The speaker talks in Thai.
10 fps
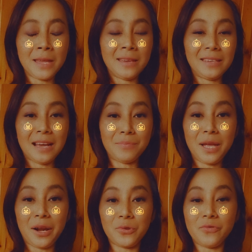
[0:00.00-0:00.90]
ยังไม่
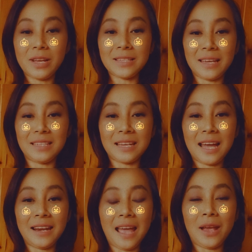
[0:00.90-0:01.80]
รู้ว่าจะอีท่า
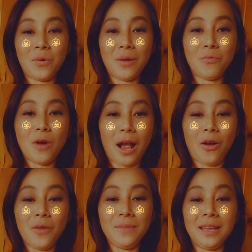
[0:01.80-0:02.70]
ไหนความหวังก็
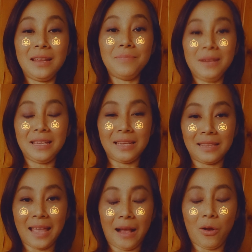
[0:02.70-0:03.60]
มีลิบหลี
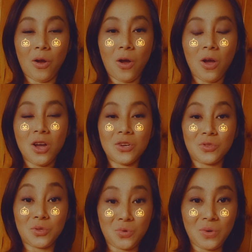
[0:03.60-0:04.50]
แต่ก็
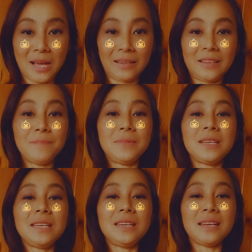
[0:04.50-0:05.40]
สู้อย่างเต็ม
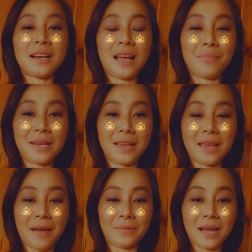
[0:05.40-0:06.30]
ที่นะคะ พยา
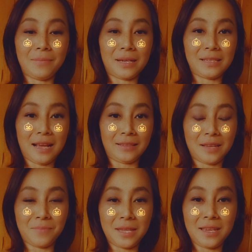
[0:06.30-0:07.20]
ยามทำกันอย่างเต็ม
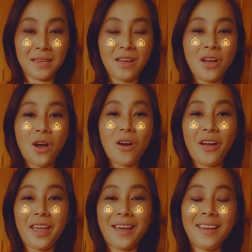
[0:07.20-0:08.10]
ที่ อ้อย
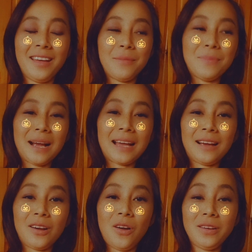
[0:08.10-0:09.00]
อะ่ะบางครั้ง
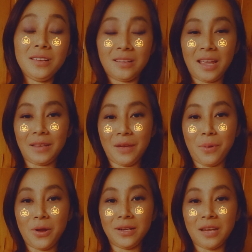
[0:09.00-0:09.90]
ก็เหนื่อยแต่พอ
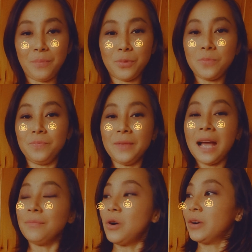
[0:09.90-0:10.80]
เหนื่อยปุ๊บนั่ง
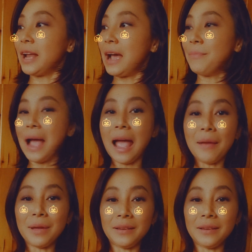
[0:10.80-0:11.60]
มองหน้าหมามัน